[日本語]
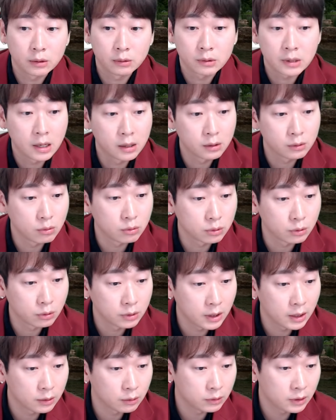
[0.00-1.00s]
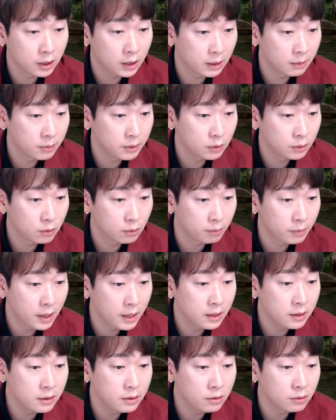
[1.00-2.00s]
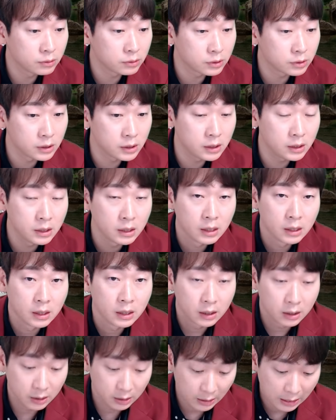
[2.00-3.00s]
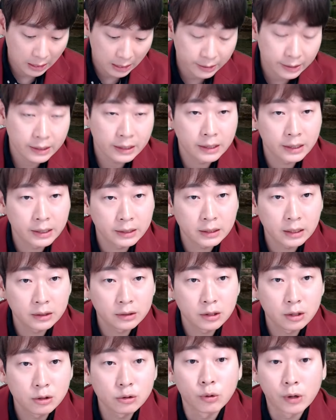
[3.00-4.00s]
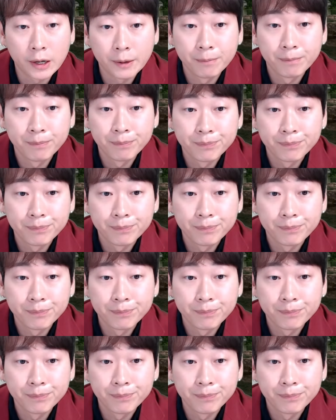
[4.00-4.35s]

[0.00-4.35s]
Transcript: 韓国のね、テレビのメインニュースに、上げられたっていうのが。